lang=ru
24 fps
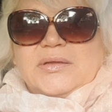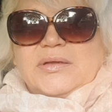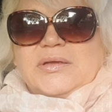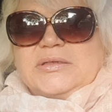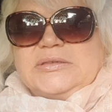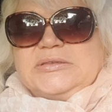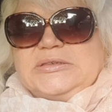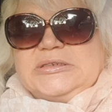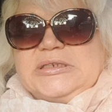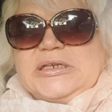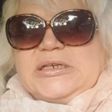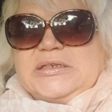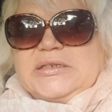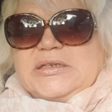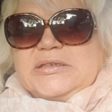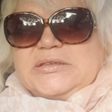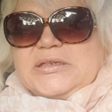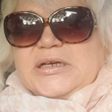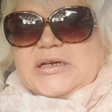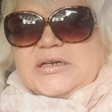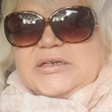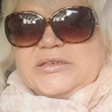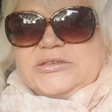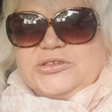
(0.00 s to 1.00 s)
отдельно
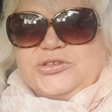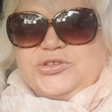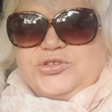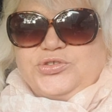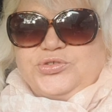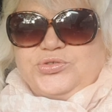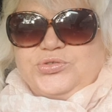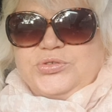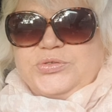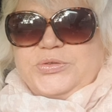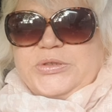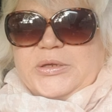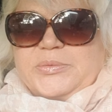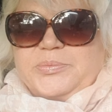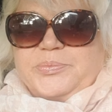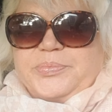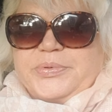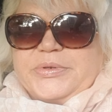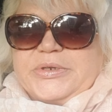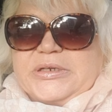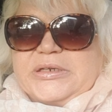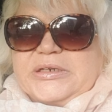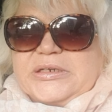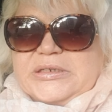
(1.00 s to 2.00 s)
так они чуть-чуть там
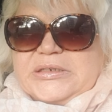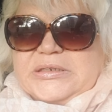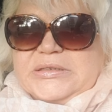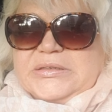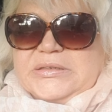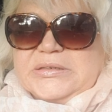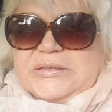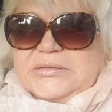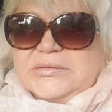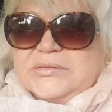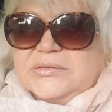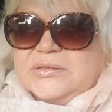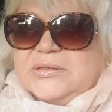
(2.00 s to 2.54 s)
прикрыты.